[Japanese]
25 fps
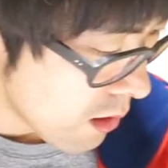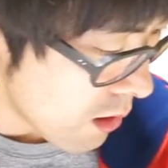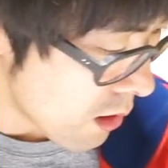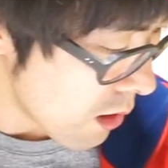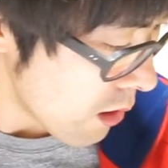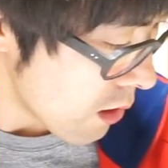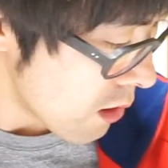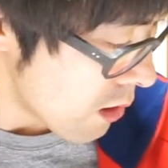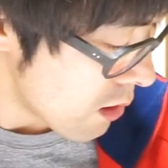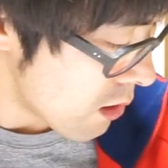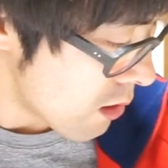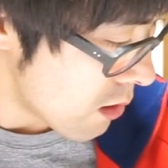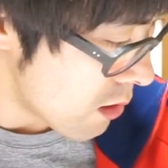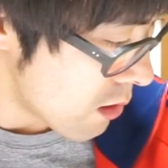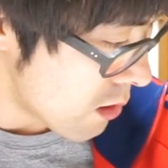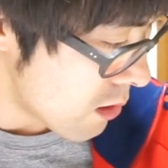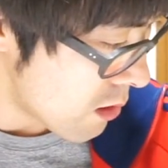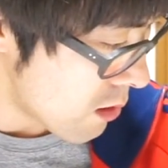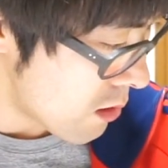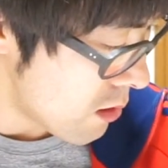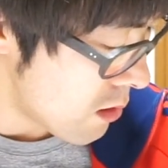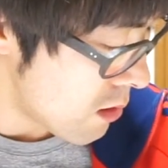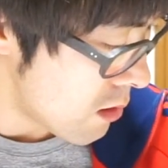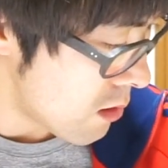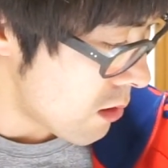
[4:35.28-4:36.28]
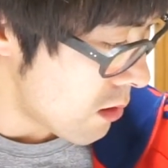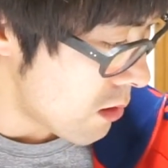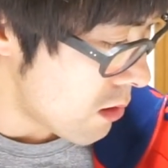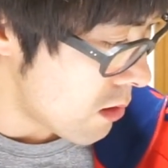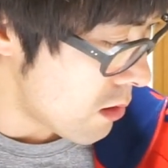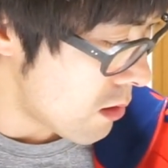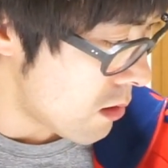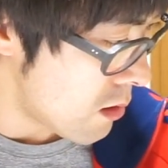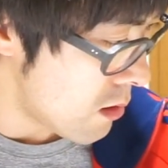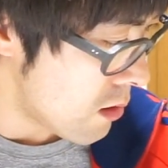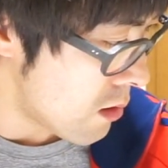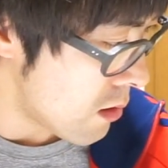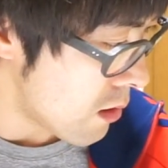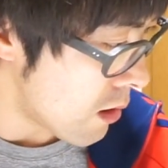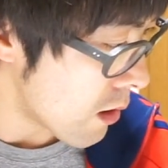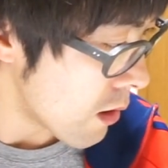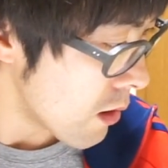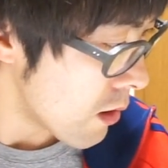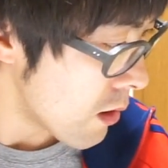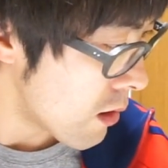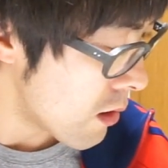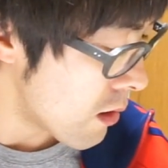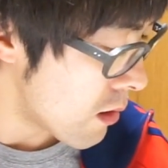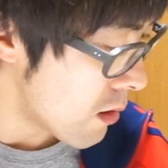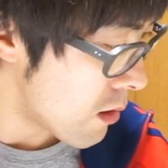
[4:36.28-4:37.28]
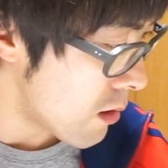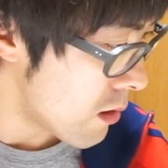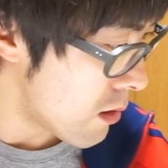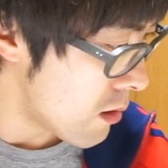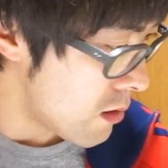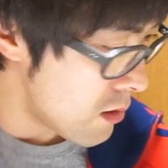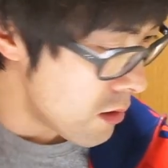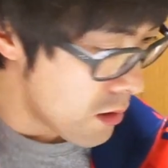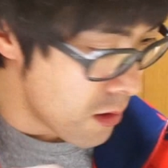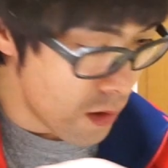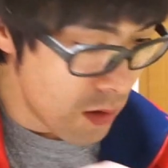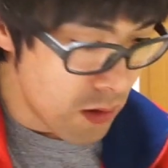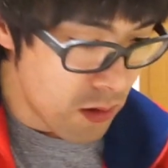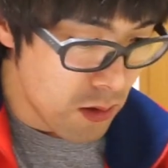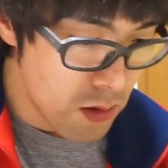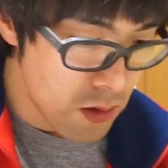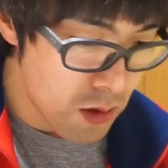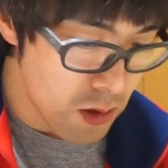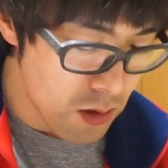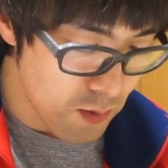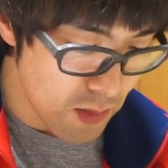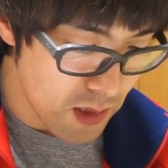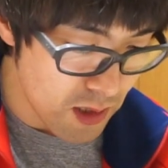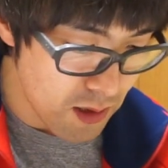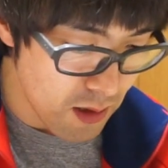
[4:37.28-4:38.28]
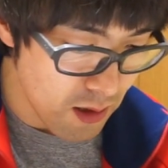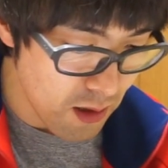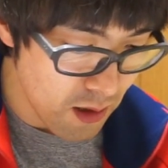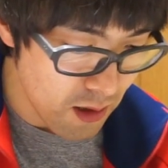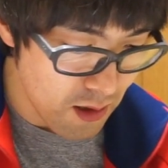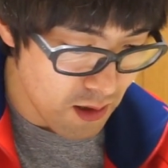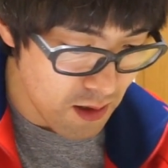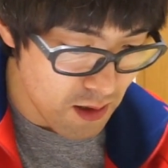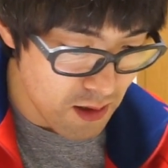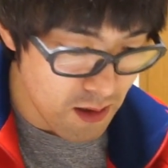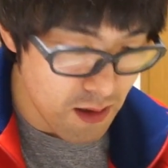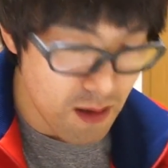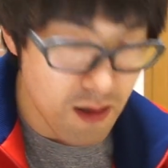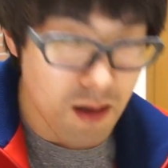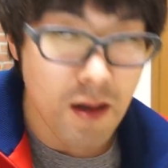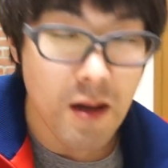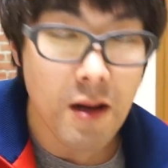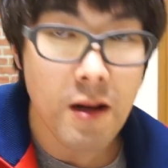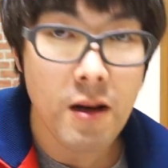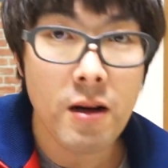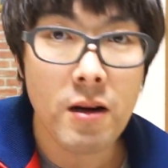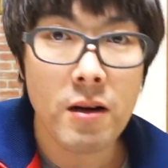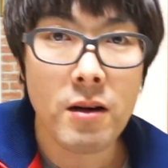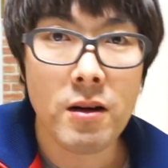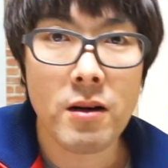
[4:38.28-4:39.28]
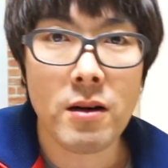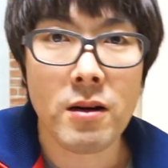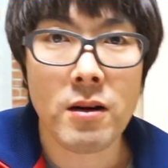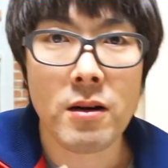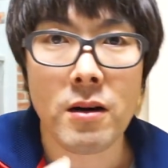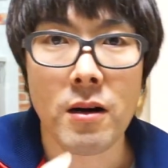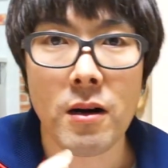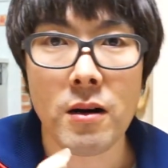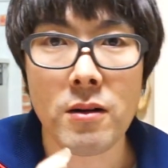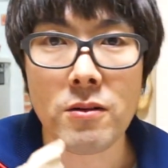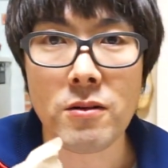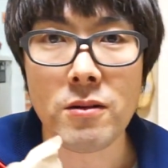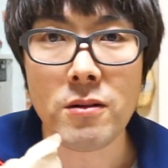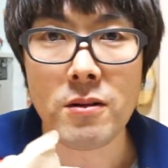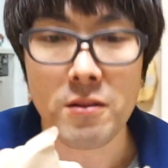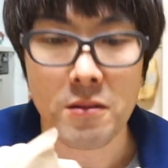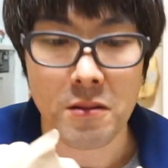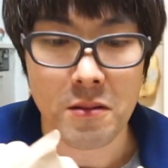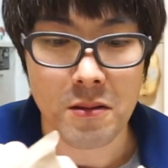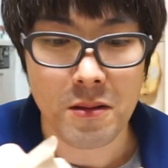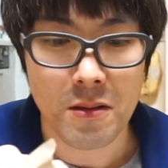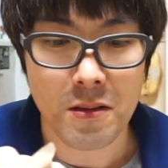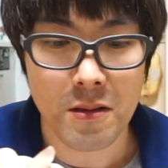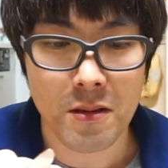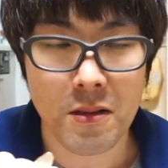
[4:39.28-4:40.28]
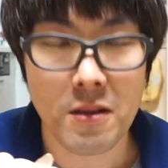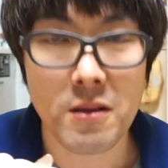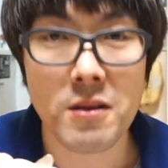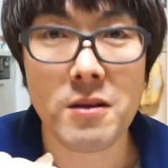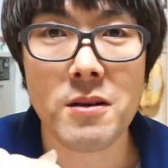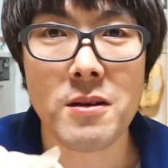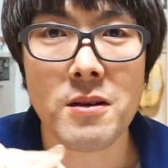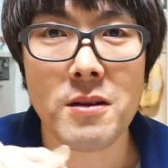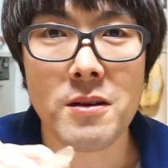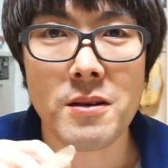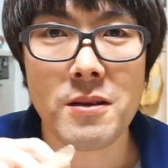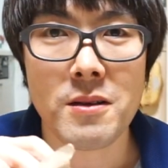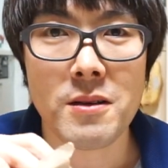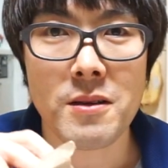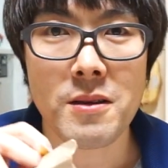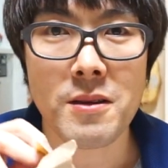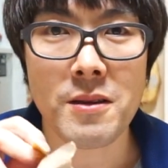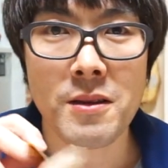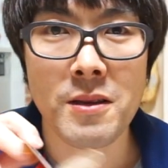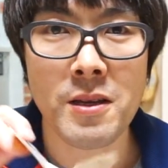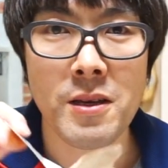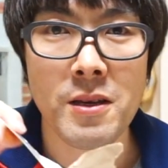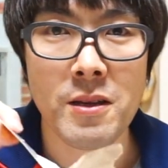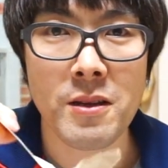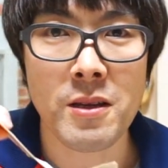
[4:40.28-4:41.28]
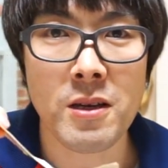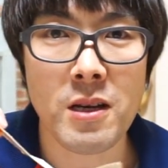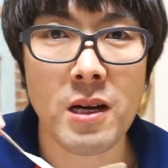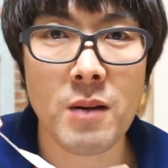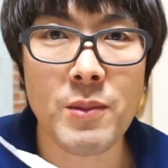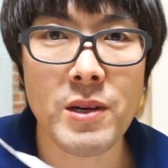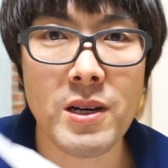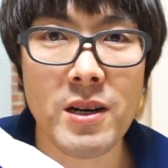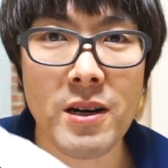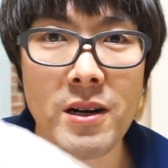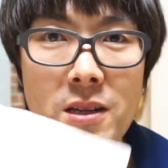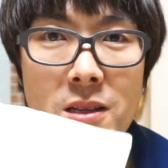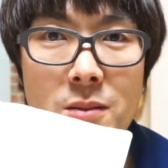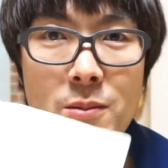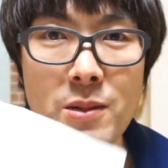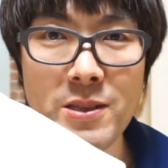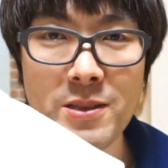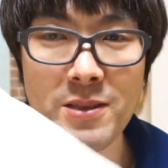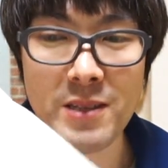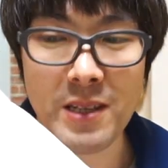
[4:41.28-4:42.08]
あれあれちょっと待ってあの手紙が入ってます